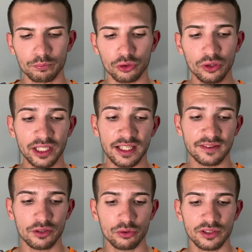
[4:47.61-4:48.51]
Pourtant il y en a
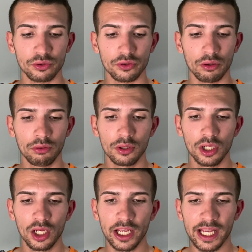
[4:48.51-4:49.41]
16 aussi dedans.
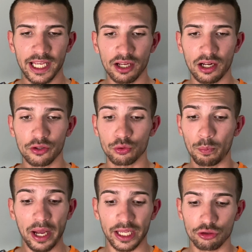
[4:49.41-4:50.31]
Et elles sont
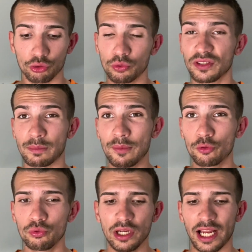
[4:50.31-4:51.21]
pareilles, je trouve c'est le même
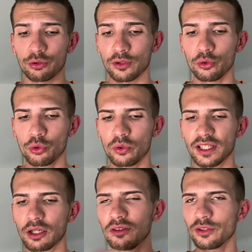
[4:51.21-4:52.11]
goût. Et elles sont à
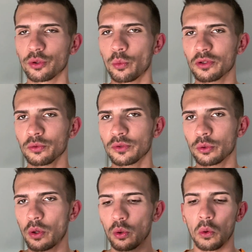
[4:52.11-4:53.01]
2,50€ et au rayon poisson elles sont
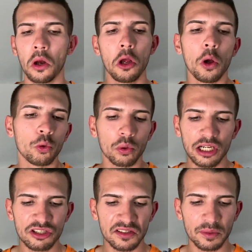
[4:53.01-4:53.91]
3€. Donc
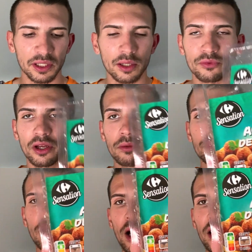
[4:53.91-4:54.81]
là je les ai pris comme ça.
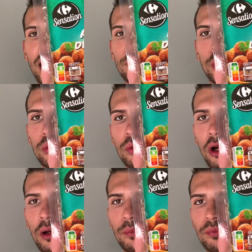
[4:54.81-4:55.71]
Acras de morue,
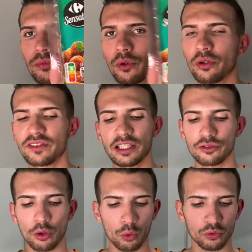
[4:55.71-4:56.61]
hop,
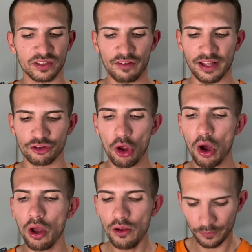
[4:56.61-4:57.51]
recette sans
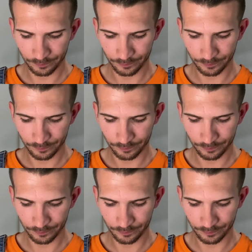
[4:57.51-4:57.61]
conservateur.